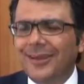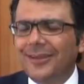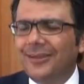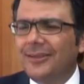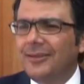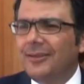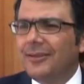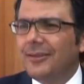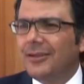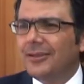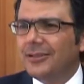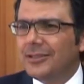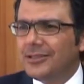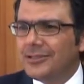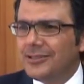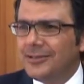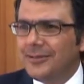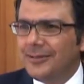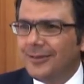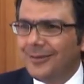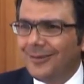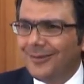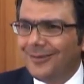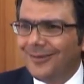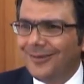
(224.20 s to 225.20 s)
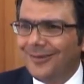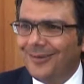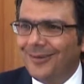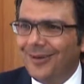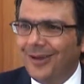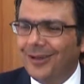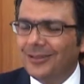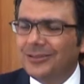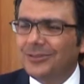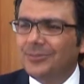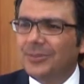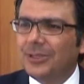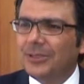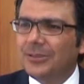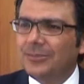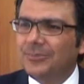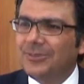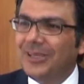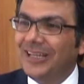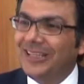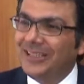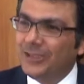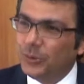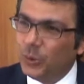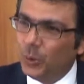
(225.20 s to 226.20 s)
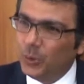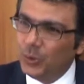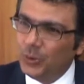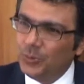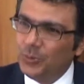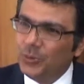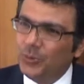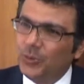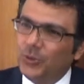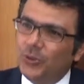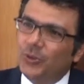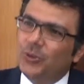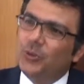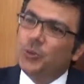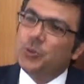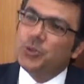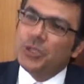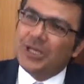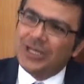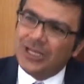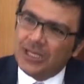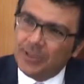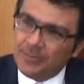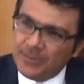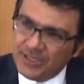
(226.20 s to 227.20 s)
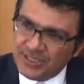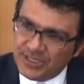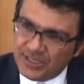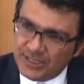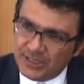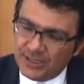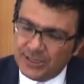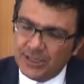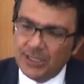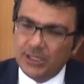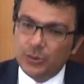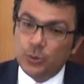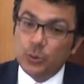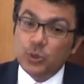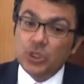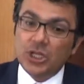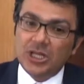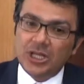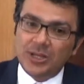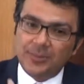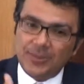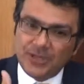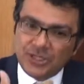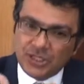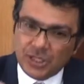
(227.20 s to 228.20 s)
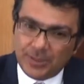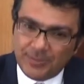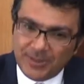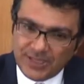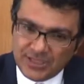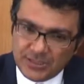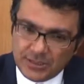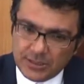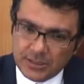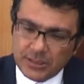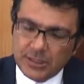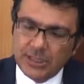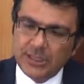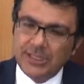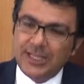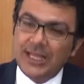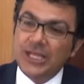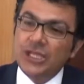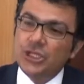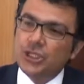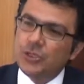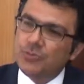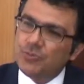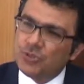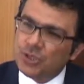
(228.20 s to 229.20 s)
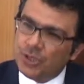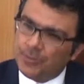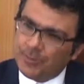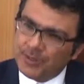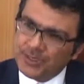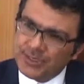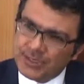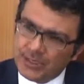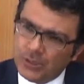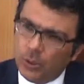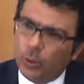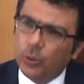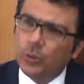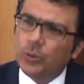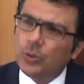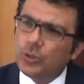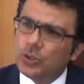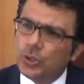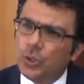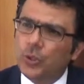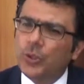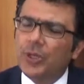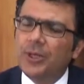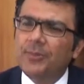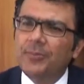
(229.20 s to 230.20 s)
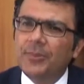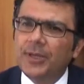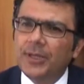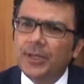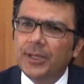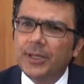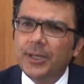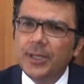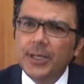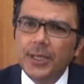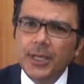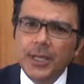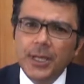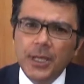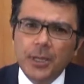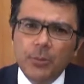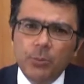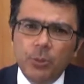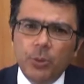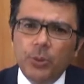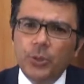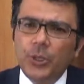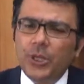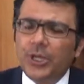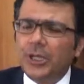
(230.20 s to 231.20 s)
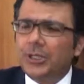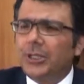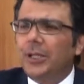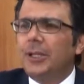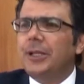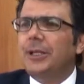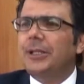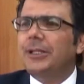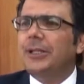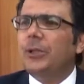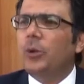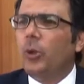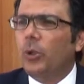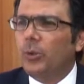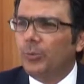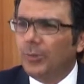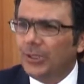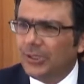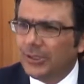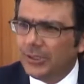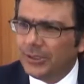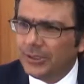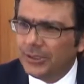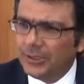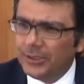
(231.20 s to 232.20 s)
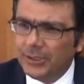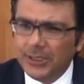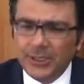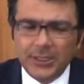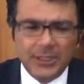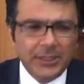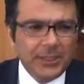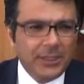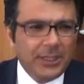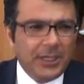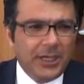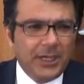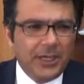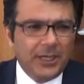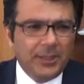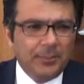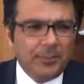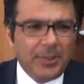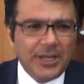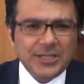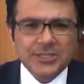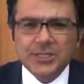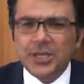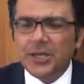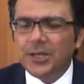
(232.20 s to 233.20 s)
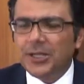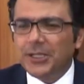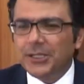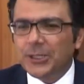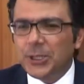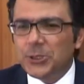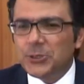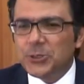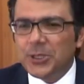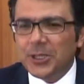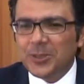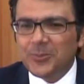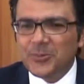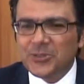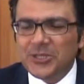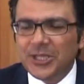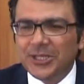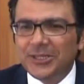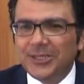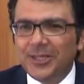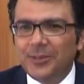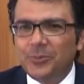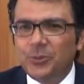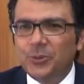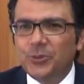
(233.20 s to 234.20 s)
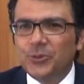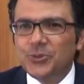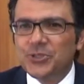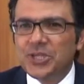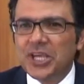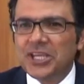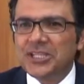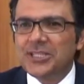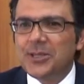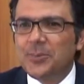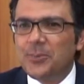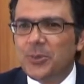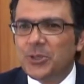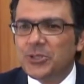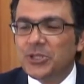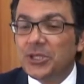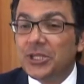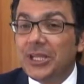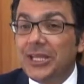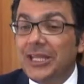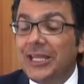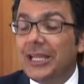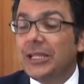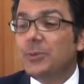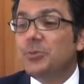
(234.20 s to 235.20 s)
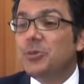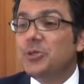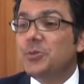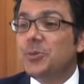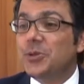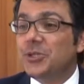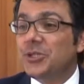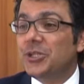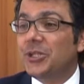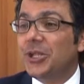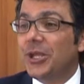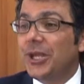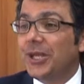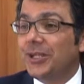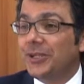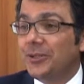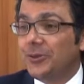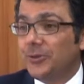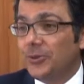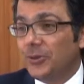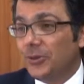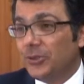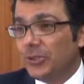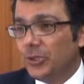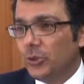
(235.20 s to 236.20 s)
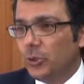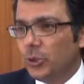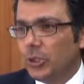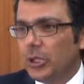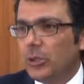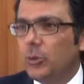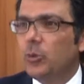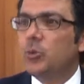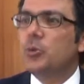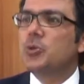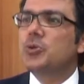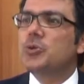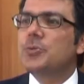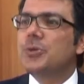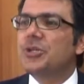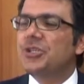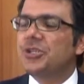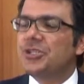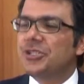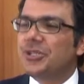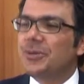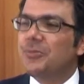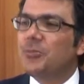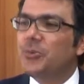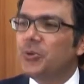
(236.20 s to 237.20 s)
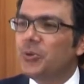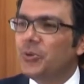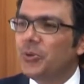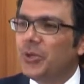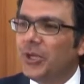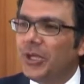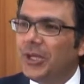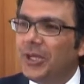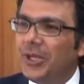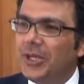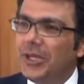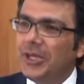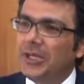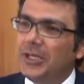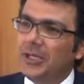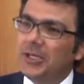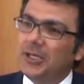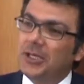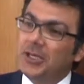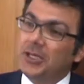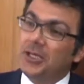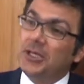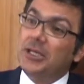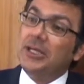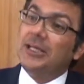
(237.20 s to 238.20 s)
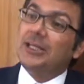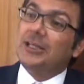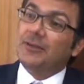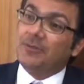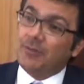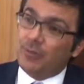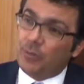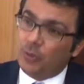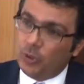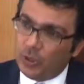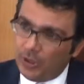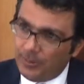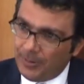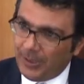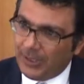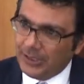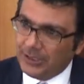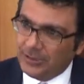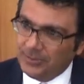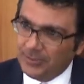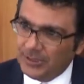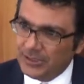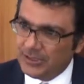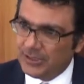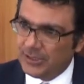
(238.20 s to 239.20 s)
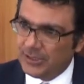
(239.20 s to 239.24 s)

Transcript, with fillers: kendi iradesiyle adım adım kendi toplumunu düzenlemesi, evet. düzenleme çabası, değişim çabası oldukça önemli. Bugüne kadar neden olmadı? Bazı arkadaşlarımız hatta bunu 85'e değil 75'e dayandırıyor. Diyor ki kurucu meclisten bugüne ilk defa böyle bir adım